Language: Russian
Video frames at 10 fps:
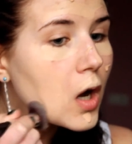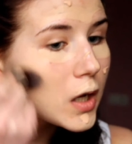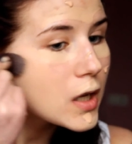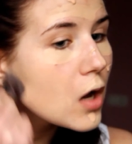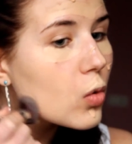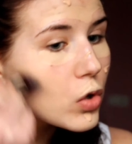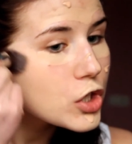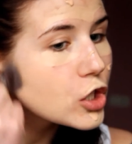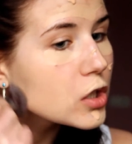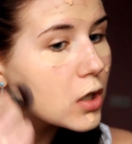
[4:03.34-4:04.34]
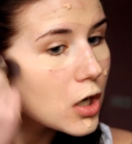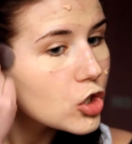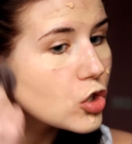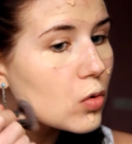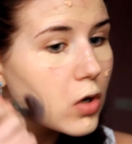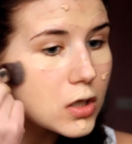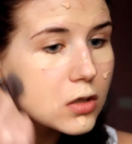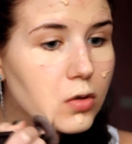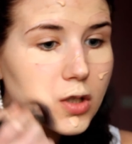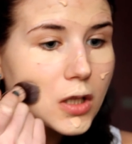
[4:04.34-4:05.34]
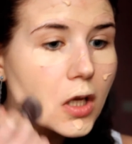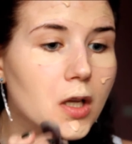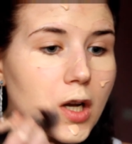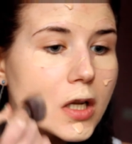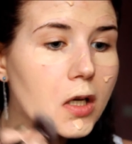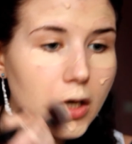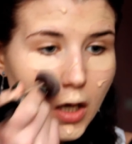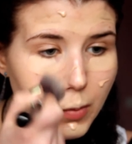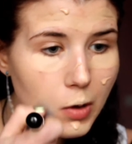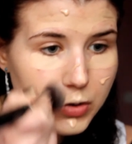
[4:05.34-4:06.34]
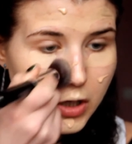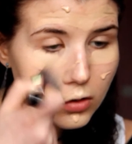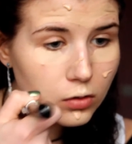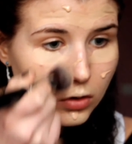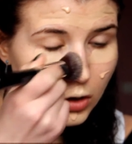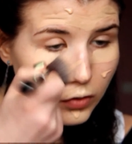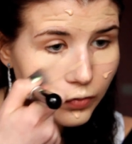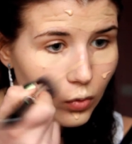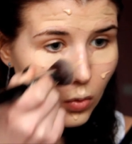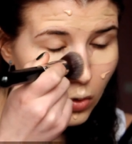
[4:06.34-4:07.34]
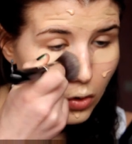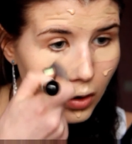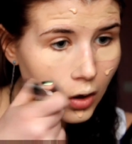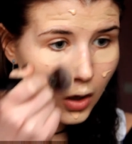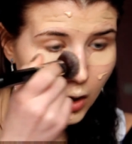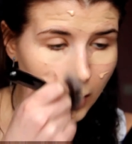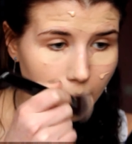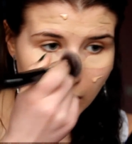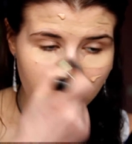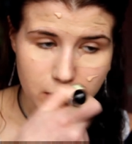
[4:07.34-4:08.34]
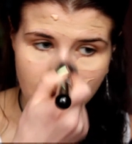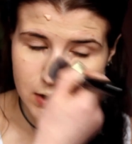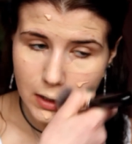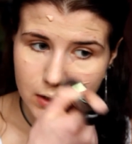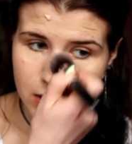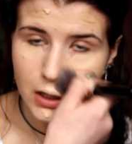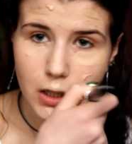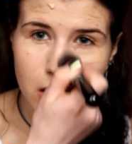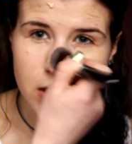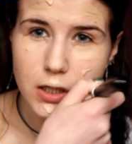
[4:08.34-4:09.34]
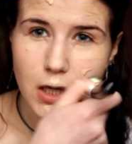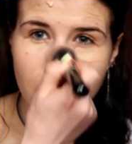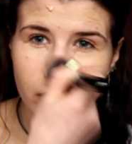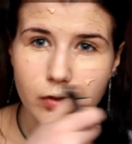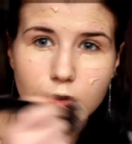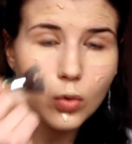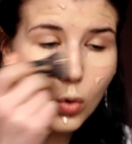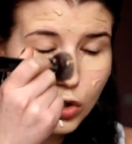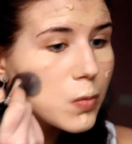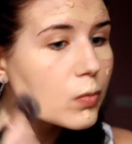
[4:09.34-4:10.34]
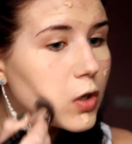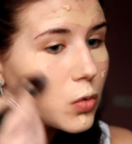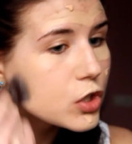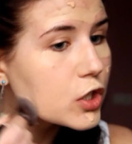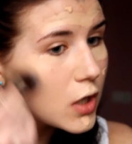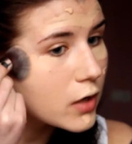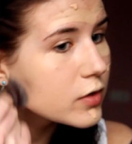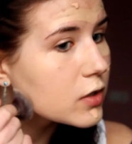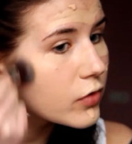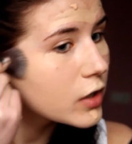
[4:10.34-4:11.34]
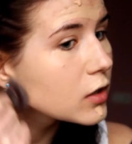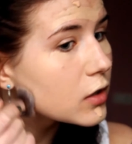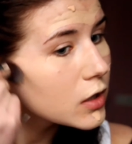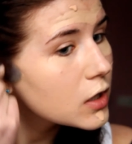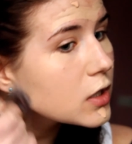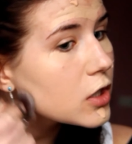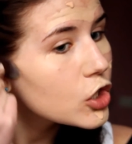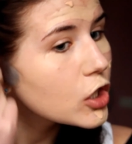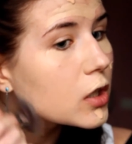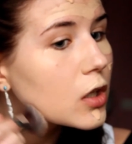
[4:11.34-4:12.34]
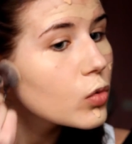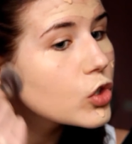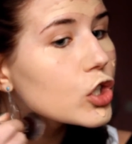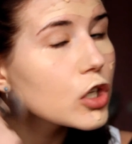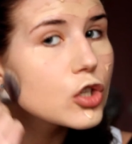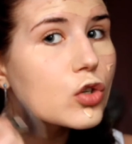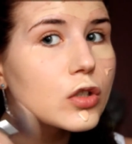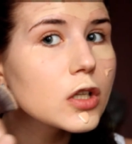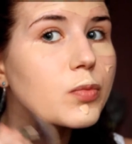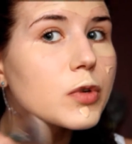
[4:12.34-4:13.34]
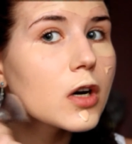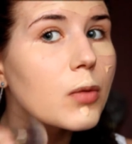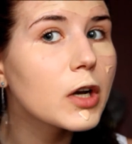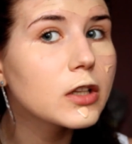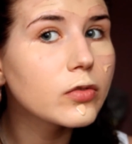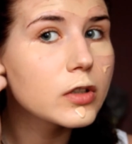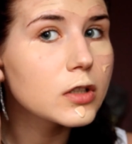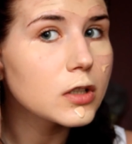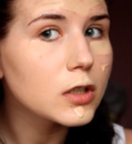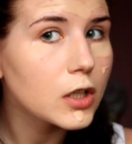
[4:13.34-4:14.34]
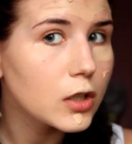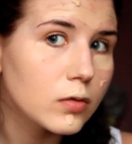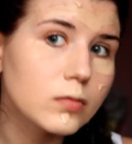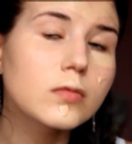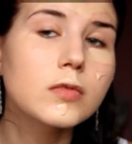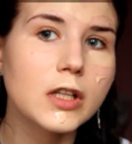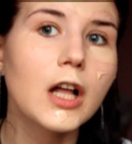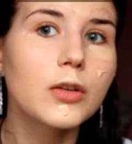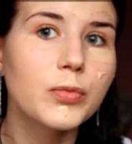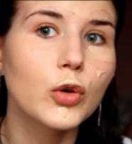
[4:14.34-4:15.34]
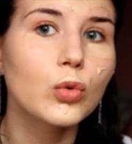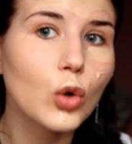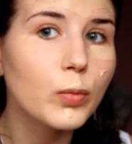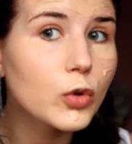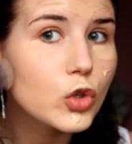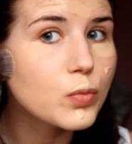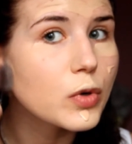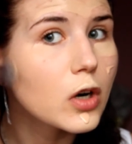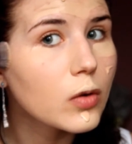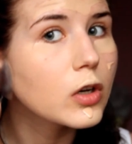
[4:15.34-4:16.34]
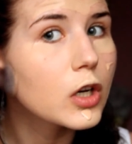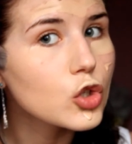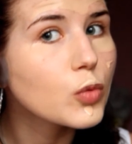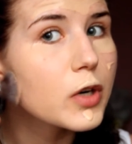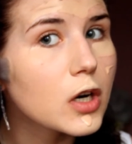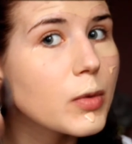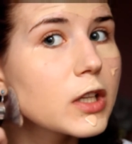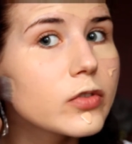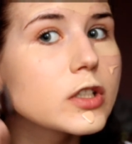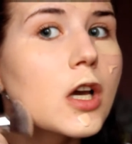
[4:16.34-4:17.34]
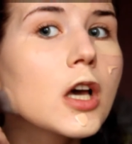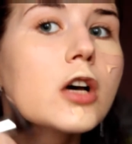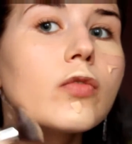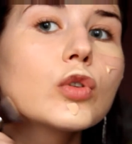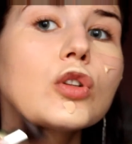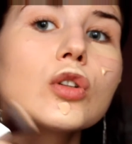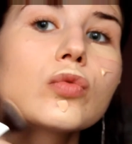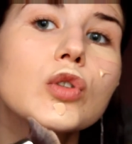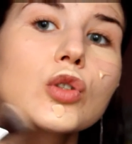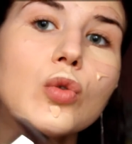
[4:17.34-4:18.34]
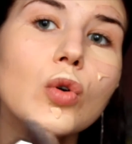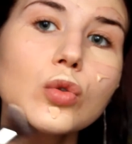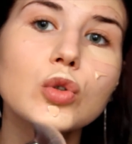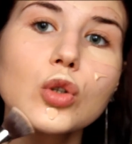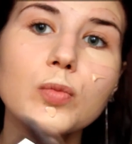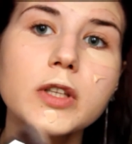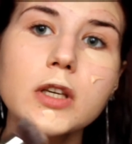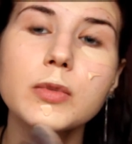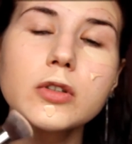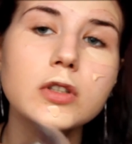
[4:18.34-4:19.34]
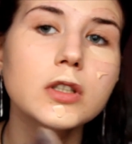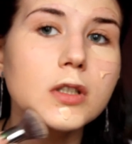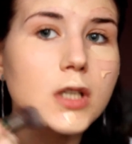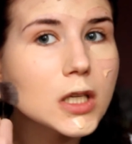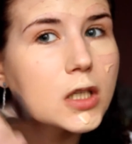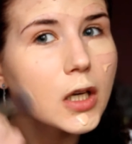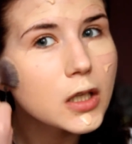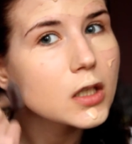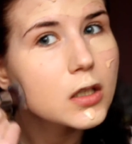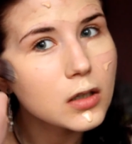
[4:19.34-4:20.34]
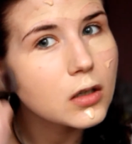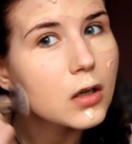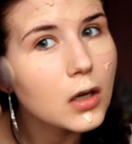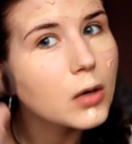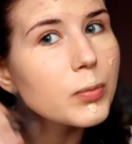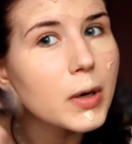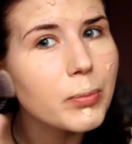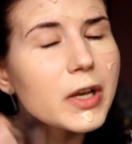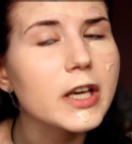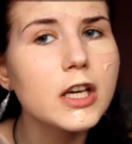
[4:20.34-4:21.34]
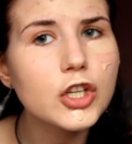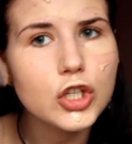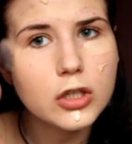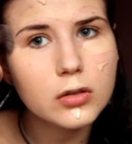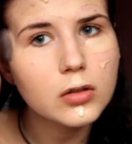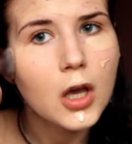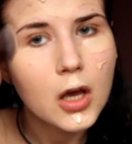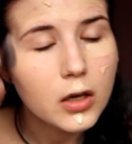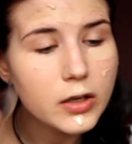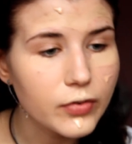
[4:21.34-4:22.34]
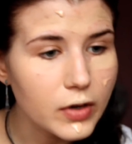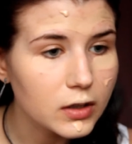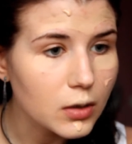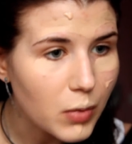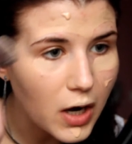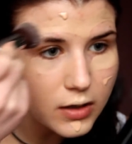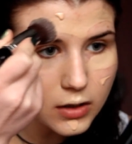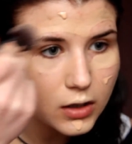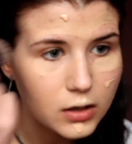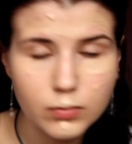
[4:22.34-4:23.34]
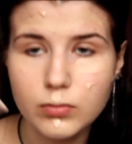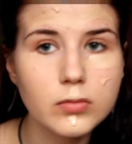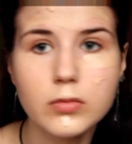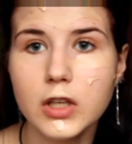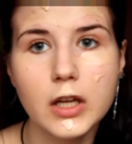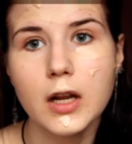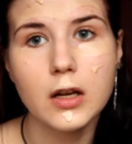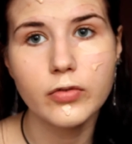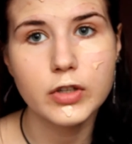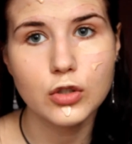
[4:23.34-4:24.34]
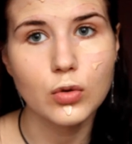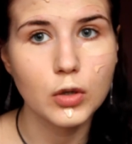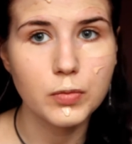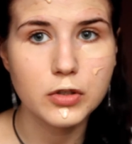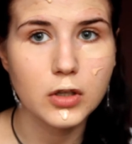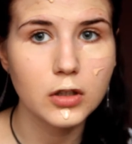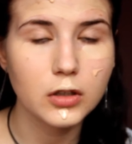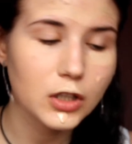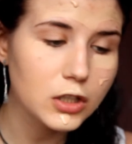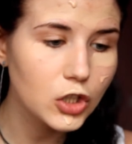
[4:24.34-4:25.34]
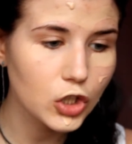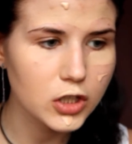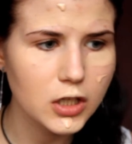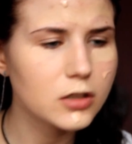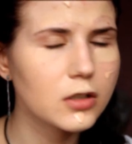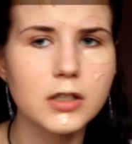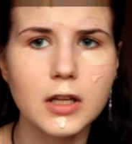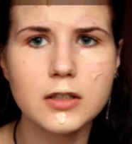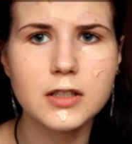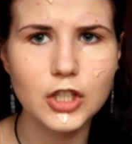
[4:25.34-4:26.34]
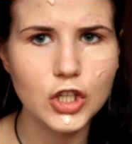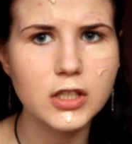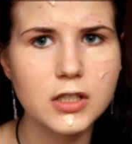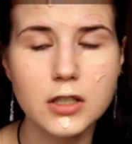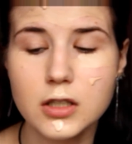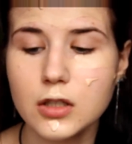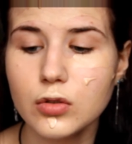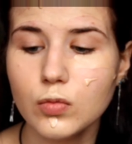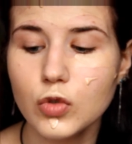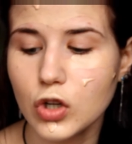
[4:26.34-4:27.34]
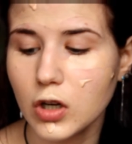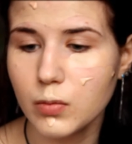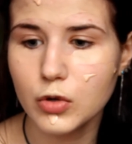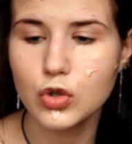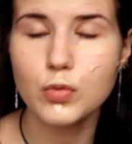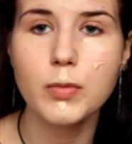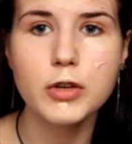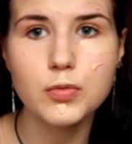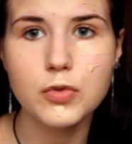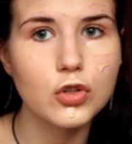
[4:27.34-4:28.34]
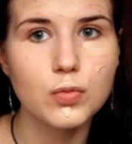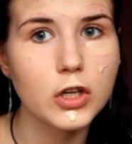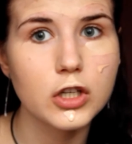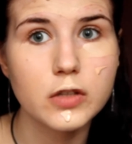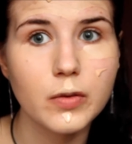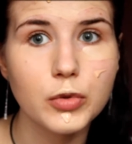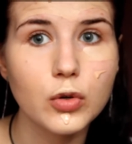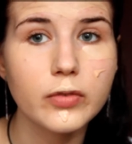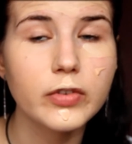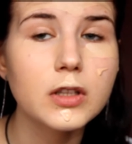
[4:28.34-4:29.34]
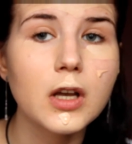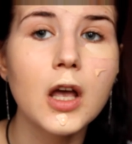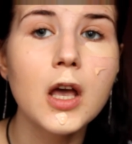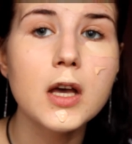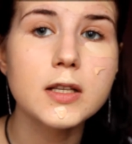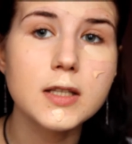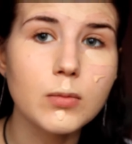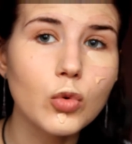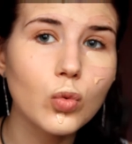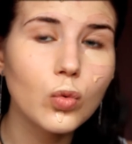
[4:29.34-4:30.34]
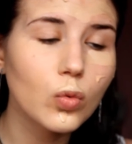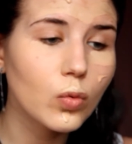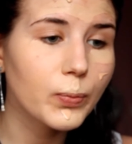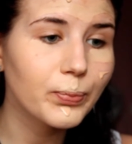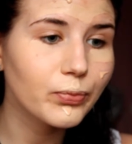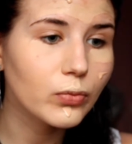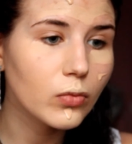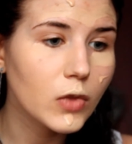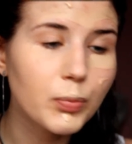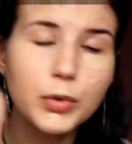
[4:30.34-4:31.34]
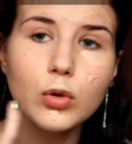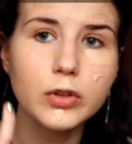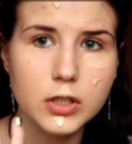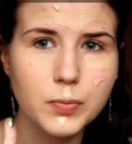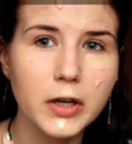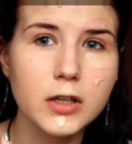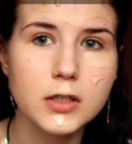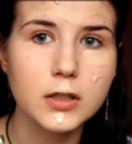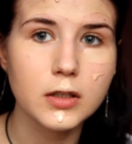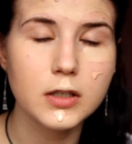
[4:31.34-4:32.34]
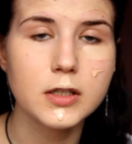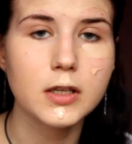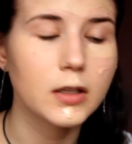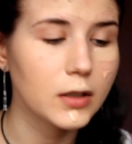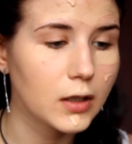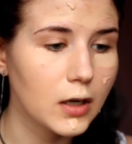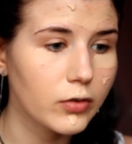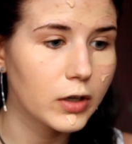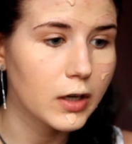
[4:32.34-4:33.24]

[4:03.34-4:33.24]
Она очень хорошо разносит тональный крем, абсолютно его как бы сказать, не растягивает кожу. Мне очень нравится эффект этой кисточки, она очень хорошо, кстати, прорабатывать, ей стало мне удобно, очень прор... хорошо прорабатывать вот эту вот зону, чтобы не было нигде никаких э, проплешин, эффекта маски. Я реально в восторге просто от этой кисточки. Сейчас, сейчас кстати, сделаю немножко камеру еще поближе, потому что, мне кажется, вам плохо видно саму плотность покрытия нанесения тонального